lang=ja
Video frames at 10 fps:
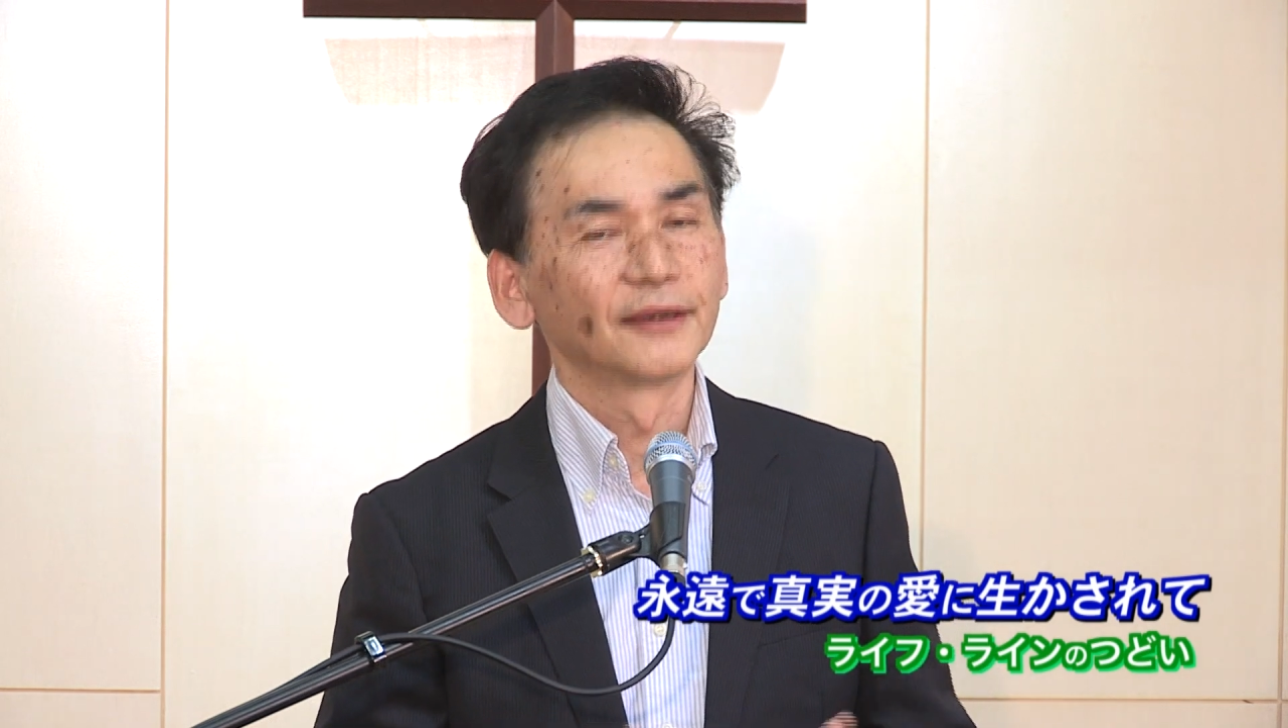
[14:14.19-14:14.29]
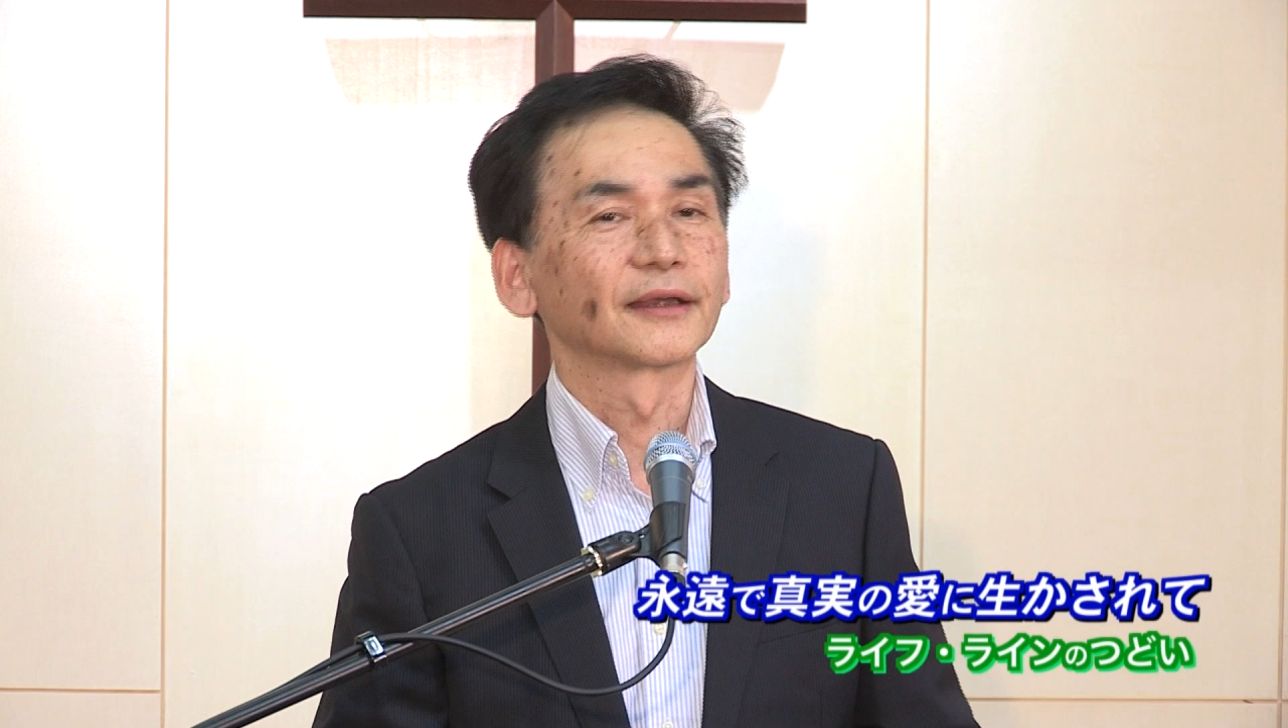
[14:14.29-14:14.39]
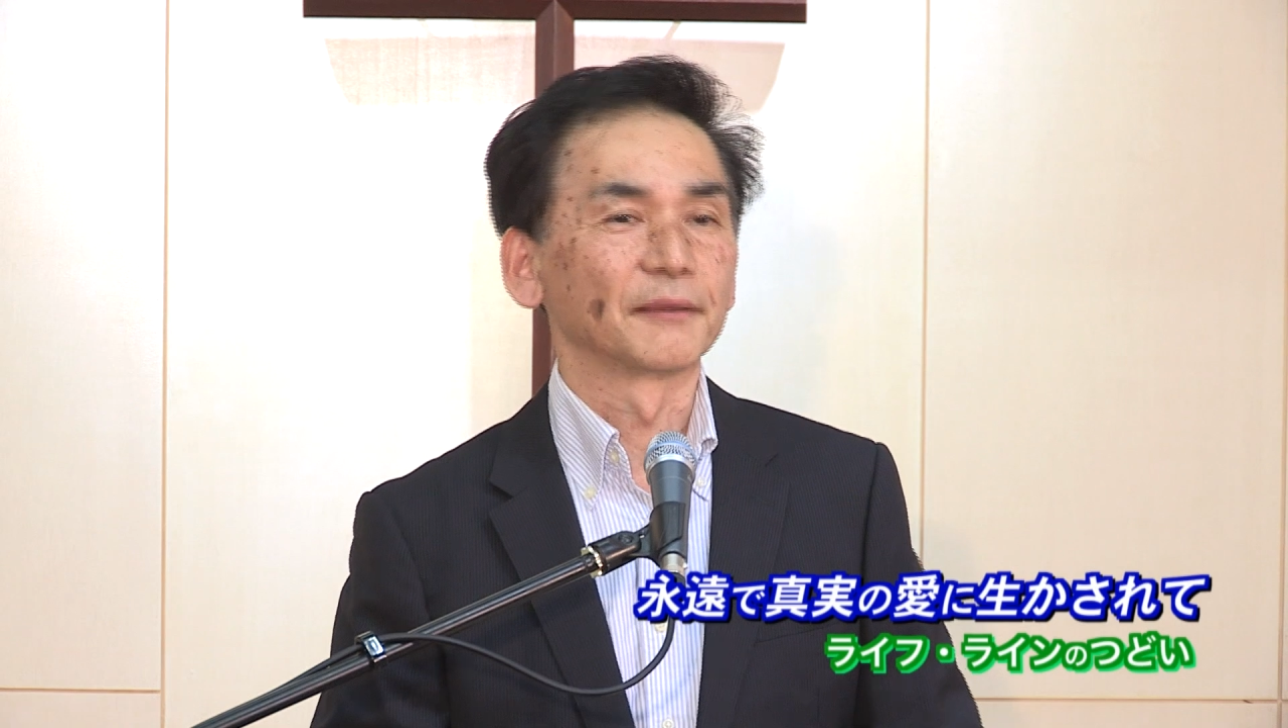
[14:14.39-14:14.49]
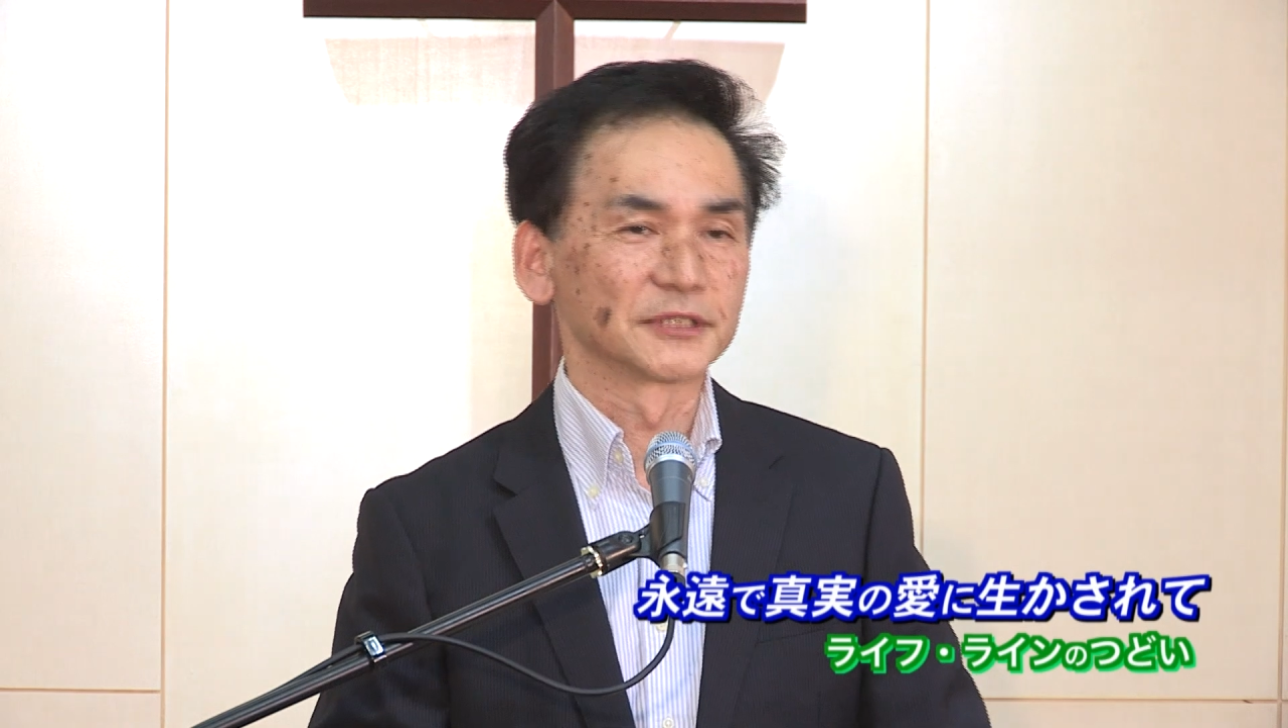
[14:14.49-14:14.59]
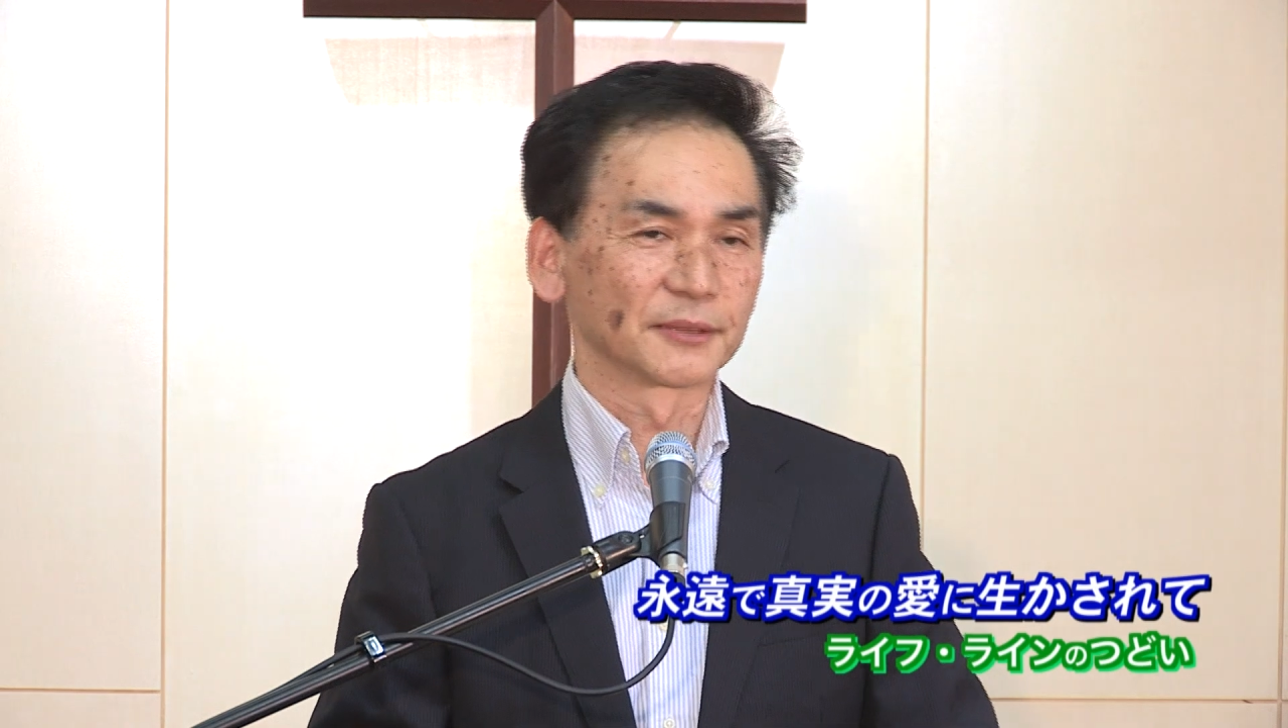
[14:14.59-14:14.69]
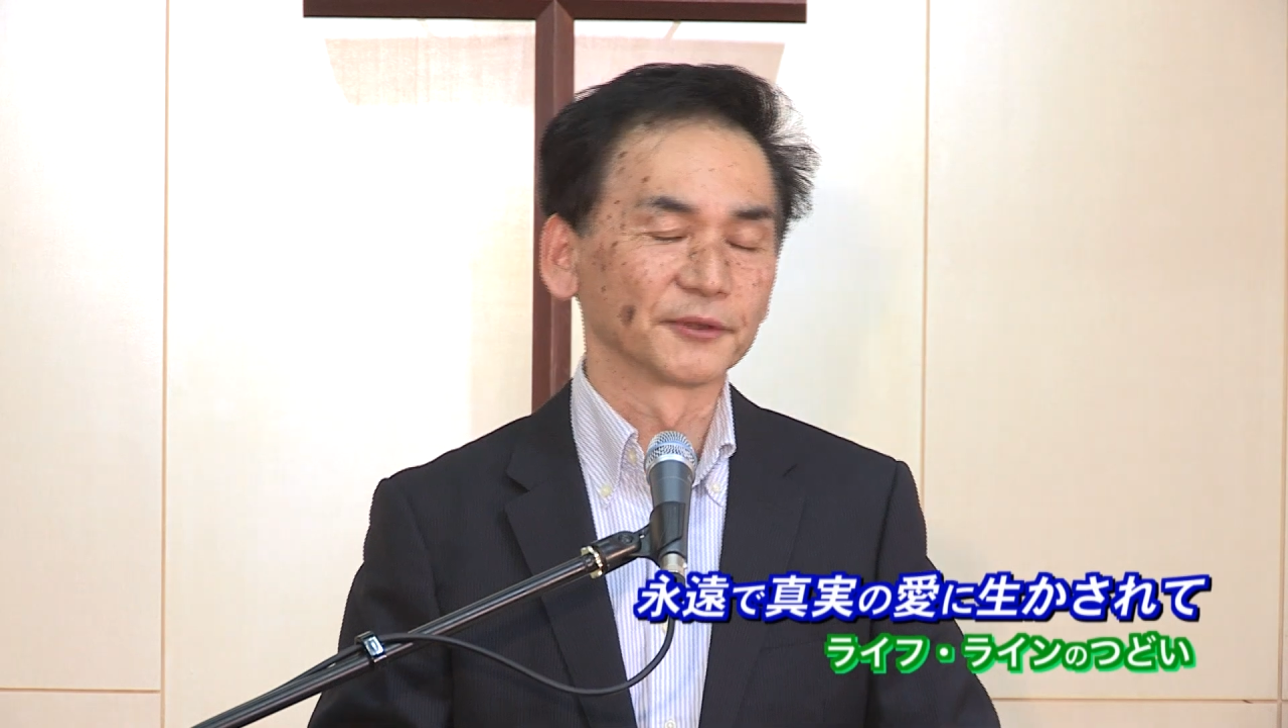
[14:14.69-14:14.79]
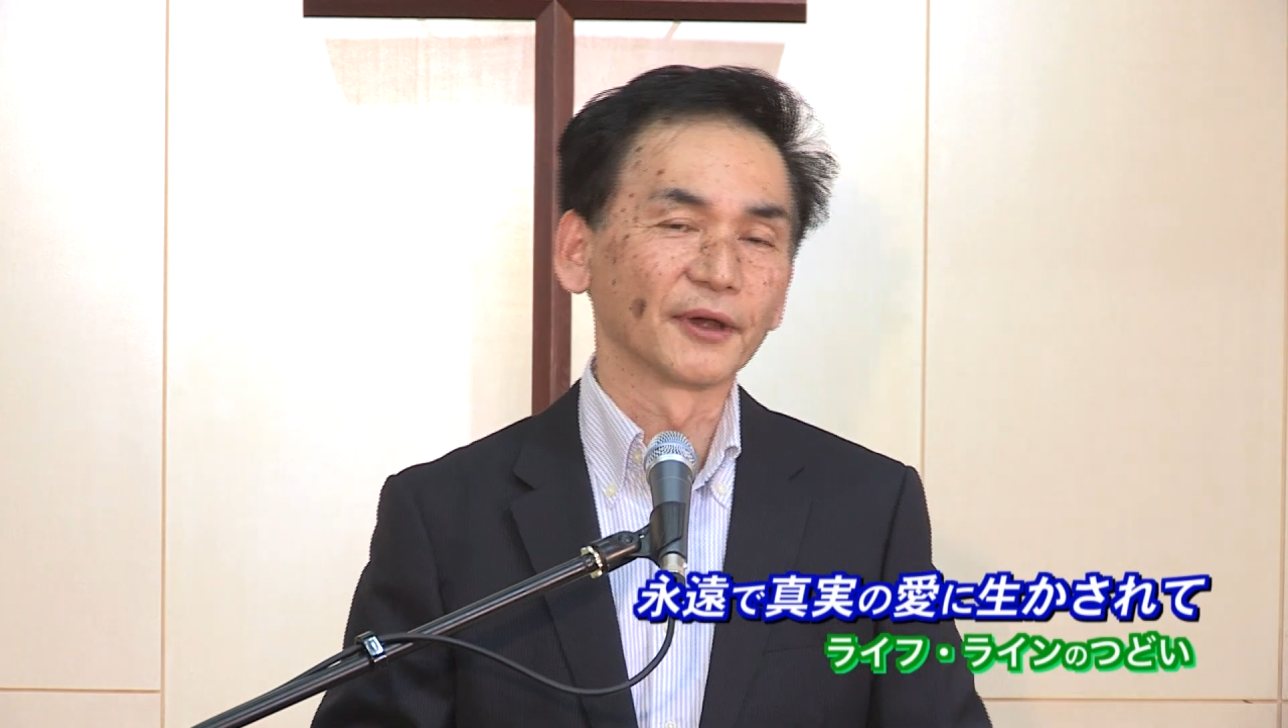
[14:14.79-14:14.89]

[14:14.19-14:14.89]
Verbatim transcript: 神様